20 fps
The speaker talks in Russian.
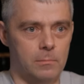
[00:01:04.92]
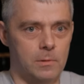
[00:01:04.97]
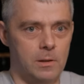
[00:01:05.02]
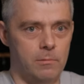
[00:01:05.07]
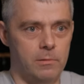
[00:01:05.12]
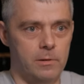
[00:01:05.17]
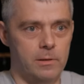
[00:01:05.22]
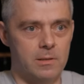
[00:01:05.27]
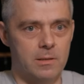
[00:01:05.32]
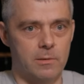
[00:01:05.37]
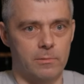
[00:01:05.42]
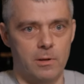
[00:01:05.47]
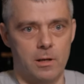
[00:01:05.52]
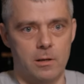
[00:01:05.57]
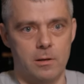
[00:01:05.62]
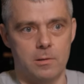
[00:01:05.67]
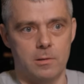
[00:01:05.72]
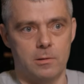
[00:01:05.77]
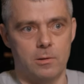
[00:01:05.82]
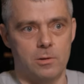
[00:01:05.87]
я влился в
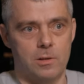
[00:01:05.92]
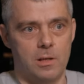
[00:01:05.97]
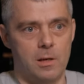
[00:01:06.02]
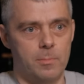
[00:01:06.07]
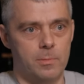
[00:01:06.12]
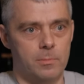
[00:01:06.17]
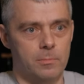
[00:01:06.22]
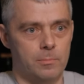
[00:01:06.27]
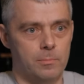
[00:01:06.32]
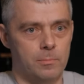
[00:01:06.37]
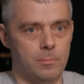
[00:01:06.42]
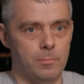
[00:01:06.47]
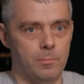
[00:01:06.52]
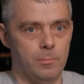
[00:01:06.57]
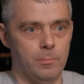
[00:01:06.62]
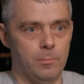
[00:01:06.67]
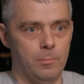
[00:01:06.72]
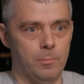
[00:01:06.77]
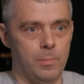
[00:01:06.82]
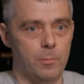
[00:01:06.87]
тренерский штаб
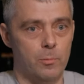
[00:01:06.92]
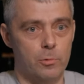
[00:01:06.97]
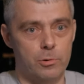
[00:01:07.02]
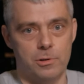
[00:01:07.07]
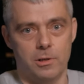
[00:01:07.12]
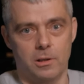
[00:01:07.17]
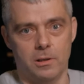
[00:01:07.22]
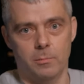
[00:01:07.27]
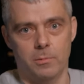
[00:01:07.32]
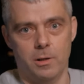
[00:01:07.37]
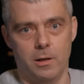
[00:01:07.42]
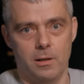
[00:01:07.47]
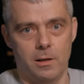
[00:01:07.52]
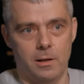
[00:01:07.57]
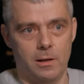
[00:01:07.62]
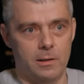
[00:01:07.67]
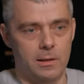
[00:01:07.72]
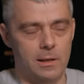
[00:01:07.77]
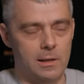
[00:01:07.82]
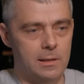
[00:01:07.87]
помощником
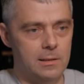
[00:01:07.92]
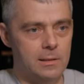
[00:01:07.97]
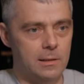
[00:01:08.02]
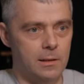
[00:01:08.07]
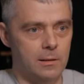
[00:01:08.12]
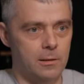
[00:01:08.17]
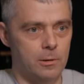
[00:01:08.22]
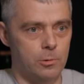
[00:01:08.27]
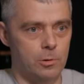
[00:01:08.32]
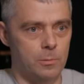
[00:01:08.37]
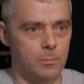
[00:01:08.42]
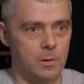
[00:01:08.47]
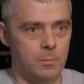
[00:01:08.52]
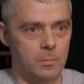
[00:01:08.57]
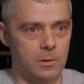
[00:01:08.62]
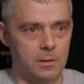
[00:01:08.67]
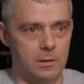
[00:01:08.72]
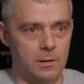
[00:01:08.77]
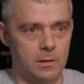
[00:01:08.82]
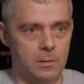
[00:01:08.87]
тренера-аналитика. На тот
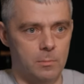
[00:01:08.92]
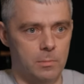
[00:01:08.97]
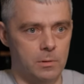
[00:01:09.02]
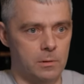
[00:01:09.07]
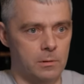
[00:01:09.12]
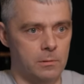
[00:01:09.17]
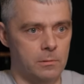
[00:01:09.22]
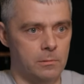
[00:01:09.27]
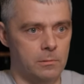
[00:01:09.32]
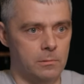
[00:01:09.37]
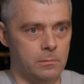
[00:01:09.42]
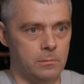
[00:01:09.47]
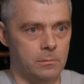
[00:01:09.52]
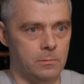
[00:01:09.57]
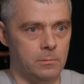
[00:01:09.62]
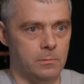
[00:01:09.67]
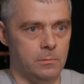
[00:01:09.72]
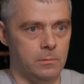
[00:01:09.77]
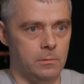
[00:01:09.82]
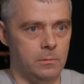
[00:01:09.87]
момент это был
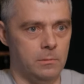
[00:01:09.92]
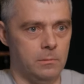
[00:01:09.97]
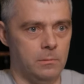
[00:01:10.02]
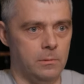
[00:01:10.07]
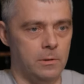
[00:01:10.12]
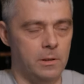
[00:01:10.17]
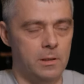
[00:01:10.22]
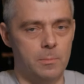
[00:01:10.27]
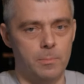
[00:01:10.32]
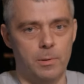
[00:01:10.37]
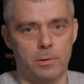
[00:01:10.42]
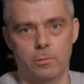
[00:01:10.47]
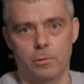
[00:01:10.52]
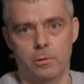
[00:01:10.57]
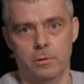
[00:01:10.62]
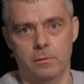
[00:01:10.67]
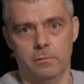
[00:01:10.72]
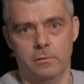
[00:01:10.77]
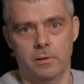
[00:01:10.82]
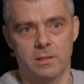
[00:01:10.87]
ныне
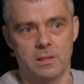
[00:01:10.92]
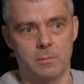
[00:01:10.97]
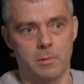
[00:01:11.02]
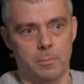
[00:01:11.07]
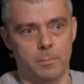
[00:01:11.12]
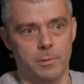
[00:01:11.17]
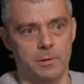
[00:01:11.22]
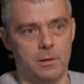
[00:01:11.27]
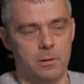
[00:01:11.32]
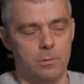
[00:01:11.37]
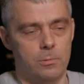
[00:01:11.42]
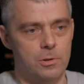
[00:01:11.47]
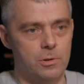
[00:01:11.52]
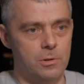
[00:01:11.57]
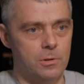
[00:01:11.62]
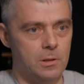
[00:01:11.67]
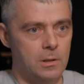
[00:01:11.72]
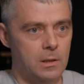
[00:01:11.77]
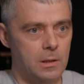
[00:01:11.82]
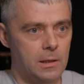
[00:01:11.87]
покойный Владимир
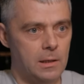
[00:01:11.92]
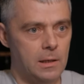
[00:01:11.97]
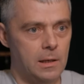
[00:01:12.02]
Поторочин.